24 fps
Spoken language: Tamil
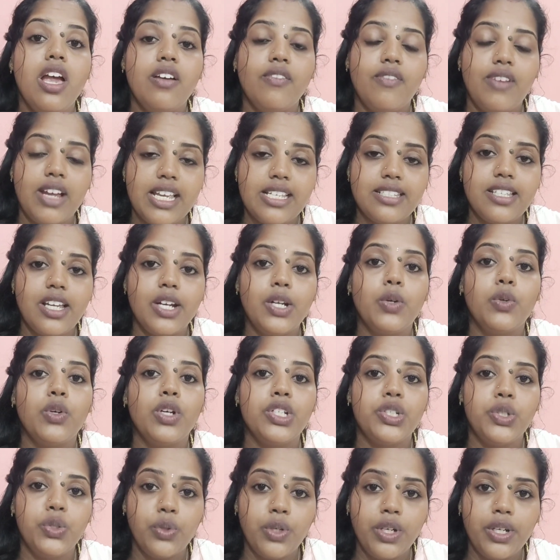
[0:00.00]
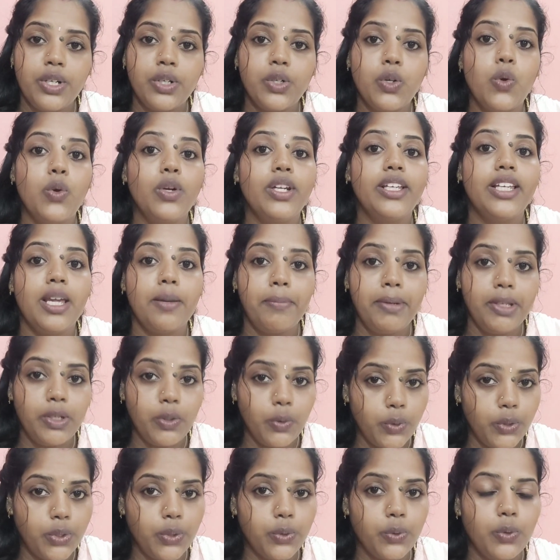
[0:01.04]
வயசானவங்க சுகர் இருக்கவங்களுக்கு எப்படி
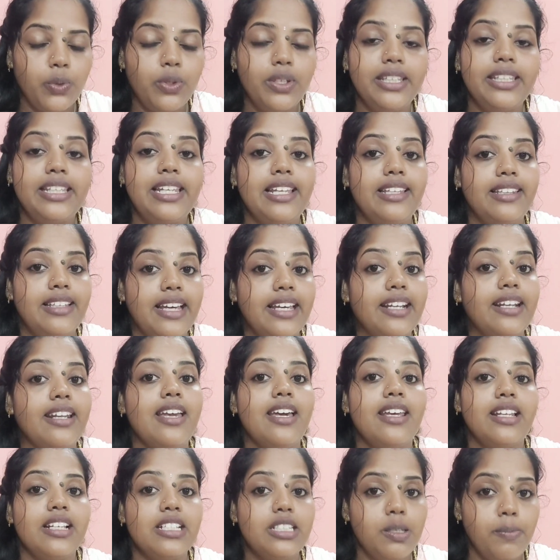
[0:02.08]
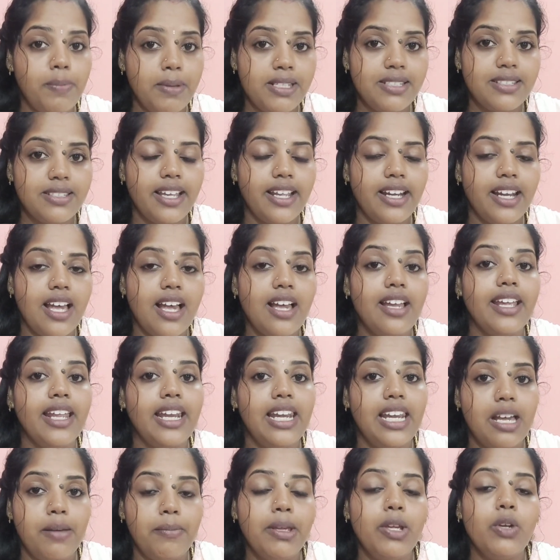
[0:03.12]
கொடுக்கணும் இதில் நிறையா ரெசிபிஸ் செய்யலாம்
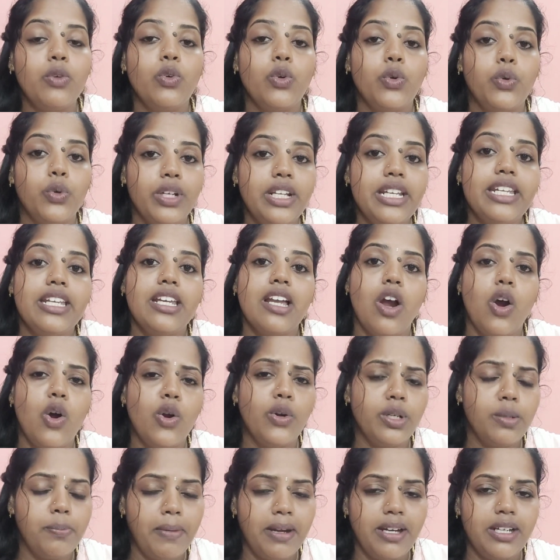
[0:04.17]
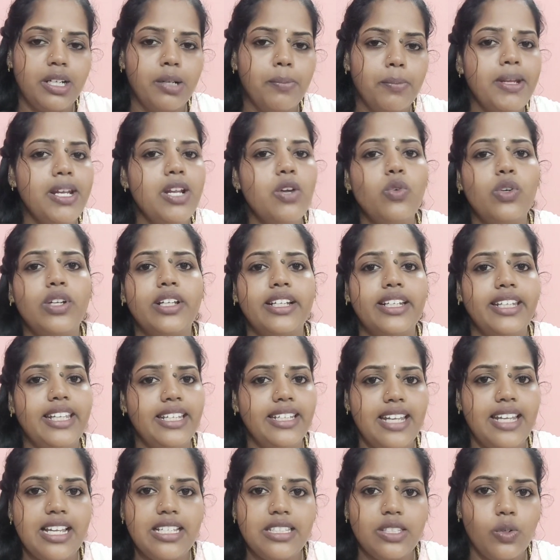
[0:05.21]
எல்லாமே உங்கள் கூட நீங்கள் ஆர்டர் பண்ணுறப்பே நான் உங்களுக்கு
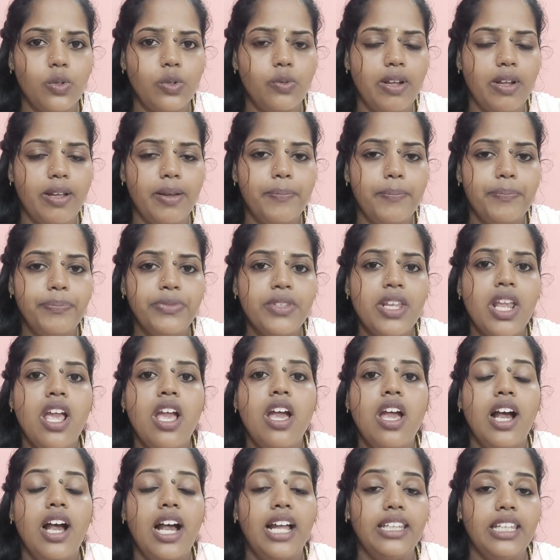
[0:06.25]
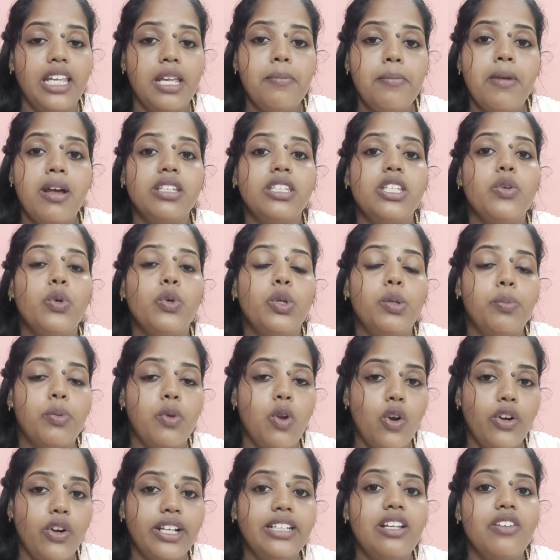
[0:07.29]
டீட்டெயில்ஸ் சொல்வேன் அதே மாதிரி ஒரு
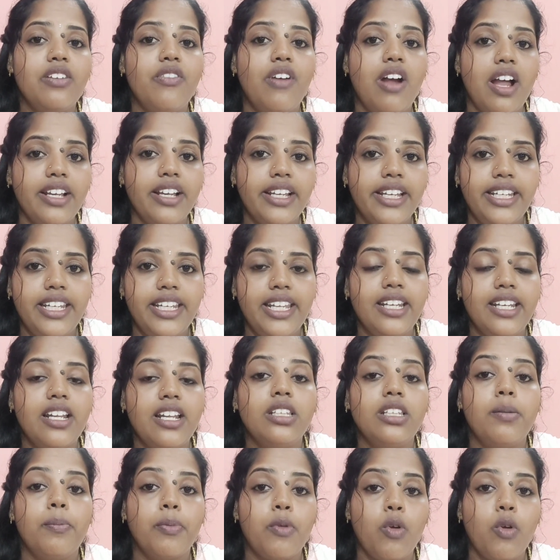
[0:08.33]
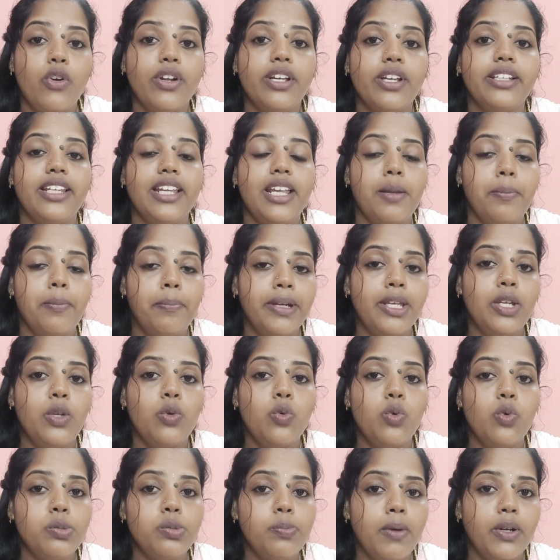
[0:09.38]
ப்ராடக்ட்டை வாங்கிட்டீங்கன்னா அந்த ப்ராடக்ட்டை எப்படி
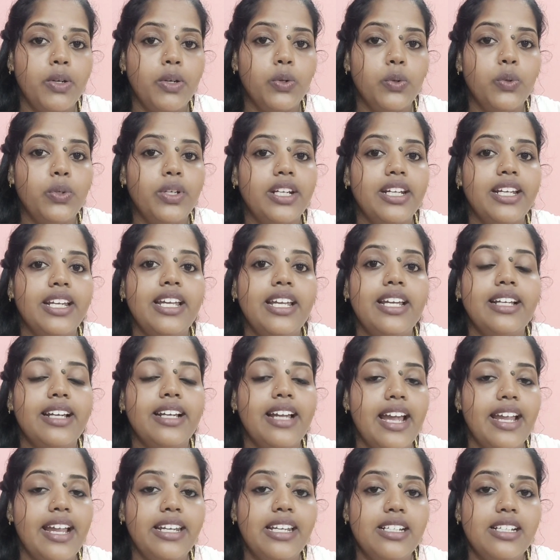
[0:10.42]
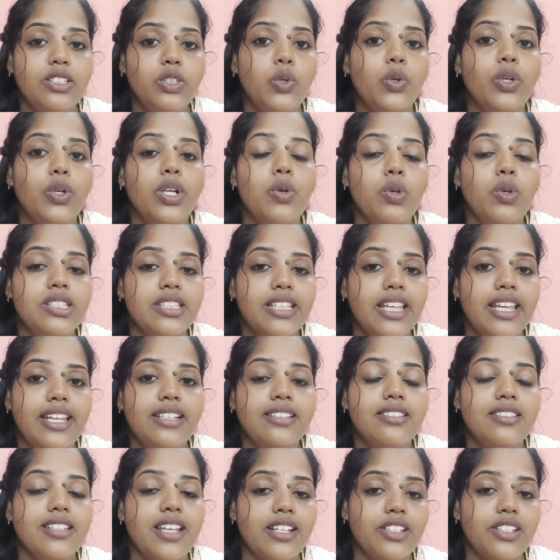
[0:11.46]
யூஸ் பண்ணணுங்கிற கைடன்ஸோட உங்கள்
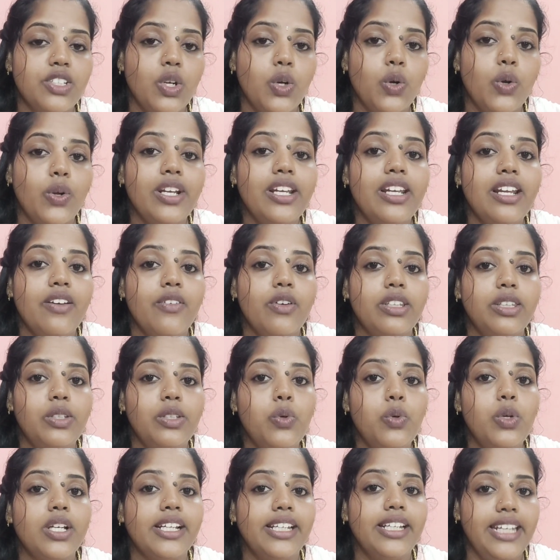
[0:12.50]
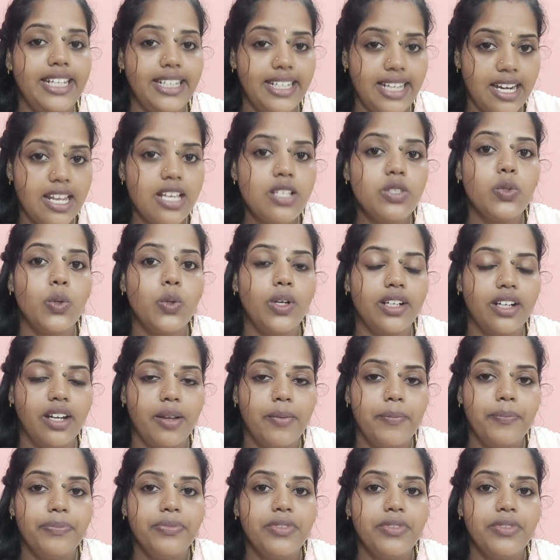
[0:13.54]
ஸ்கின் ஸ்ட்ரக்சரோட நான் வந்து உங்களுக்கு டீட்டெயிலாக சொல்கிறேன்